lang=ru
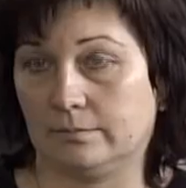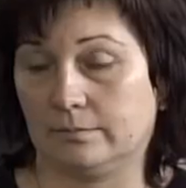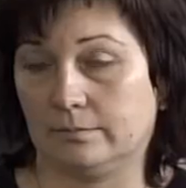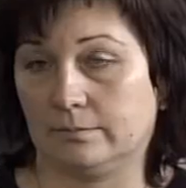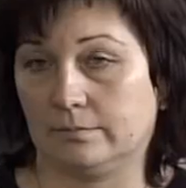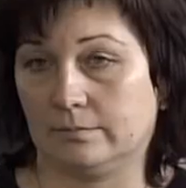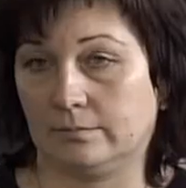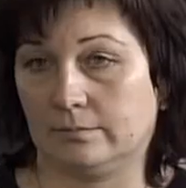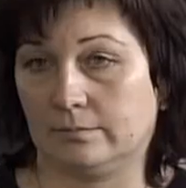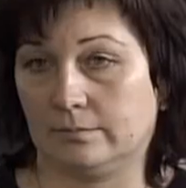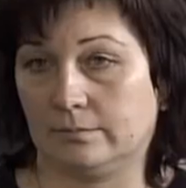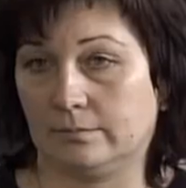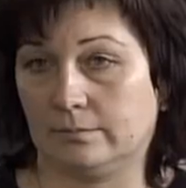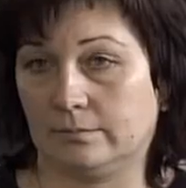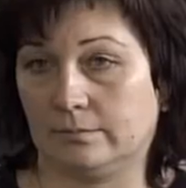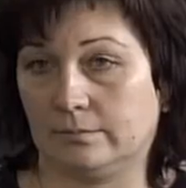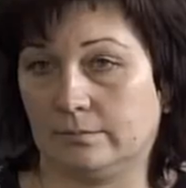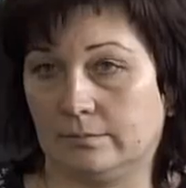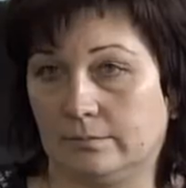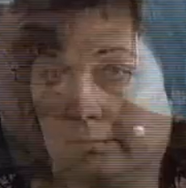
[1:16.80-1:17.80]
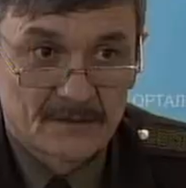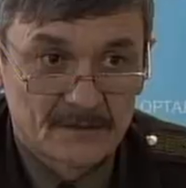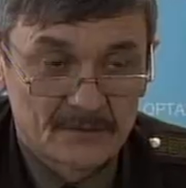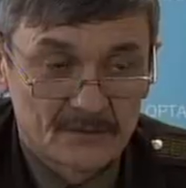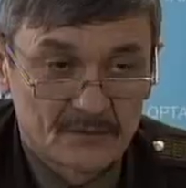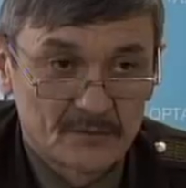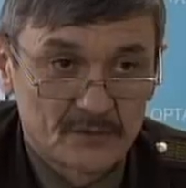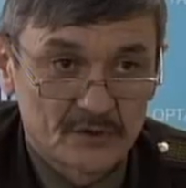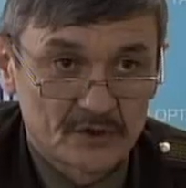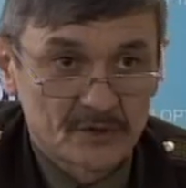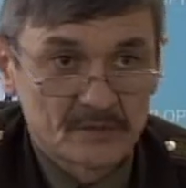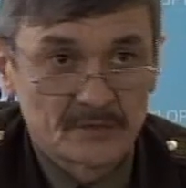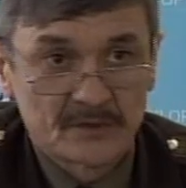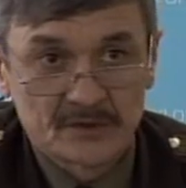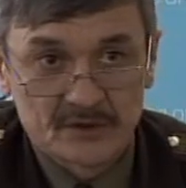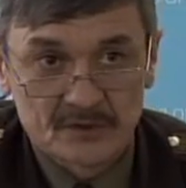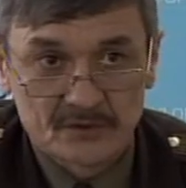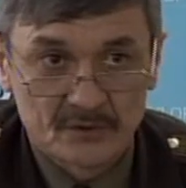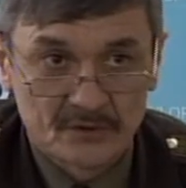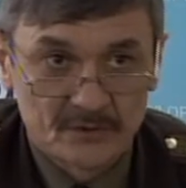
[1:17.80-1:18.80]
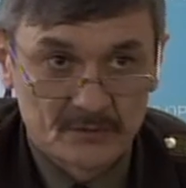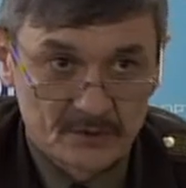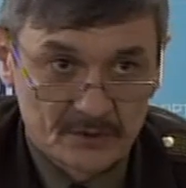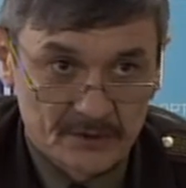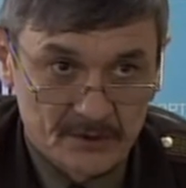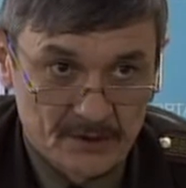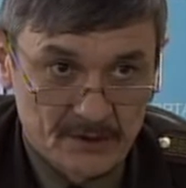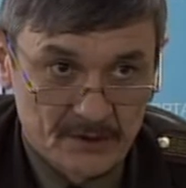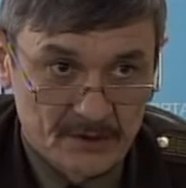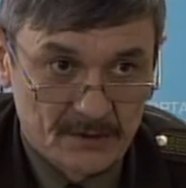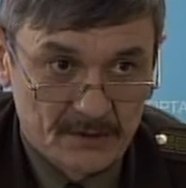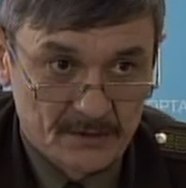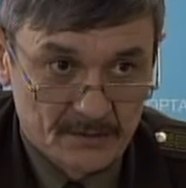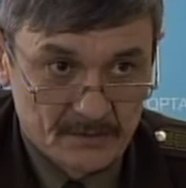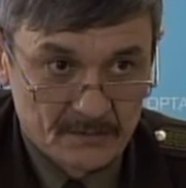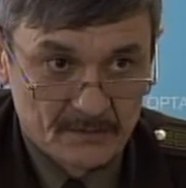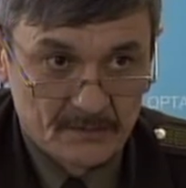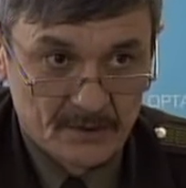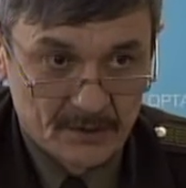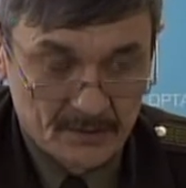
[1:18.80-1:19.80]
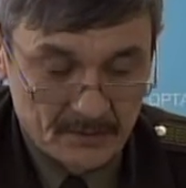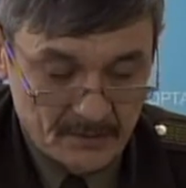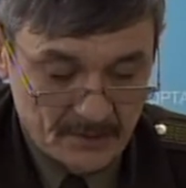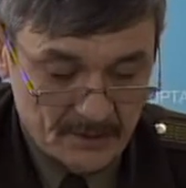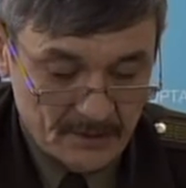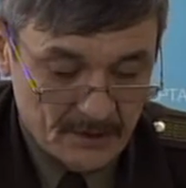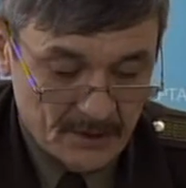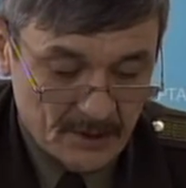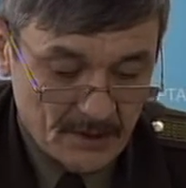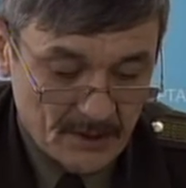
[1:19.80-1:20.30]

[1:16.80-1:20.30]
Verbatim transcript: морозы, то, может быть, что-нибудь и было бы